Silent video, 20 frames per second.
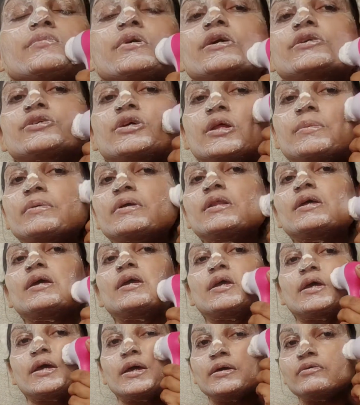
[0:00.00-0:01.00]
एक्चुअली पता है
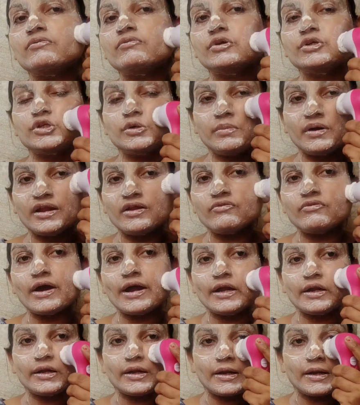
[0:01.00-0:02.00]
क्या है वो जो हमारे
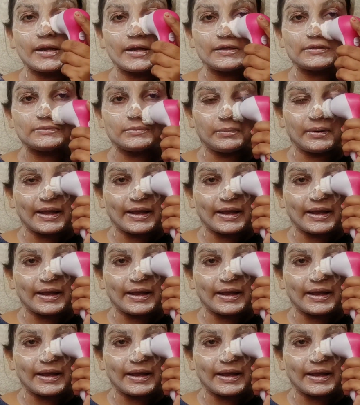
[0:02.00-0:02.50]
वाइट हेड्स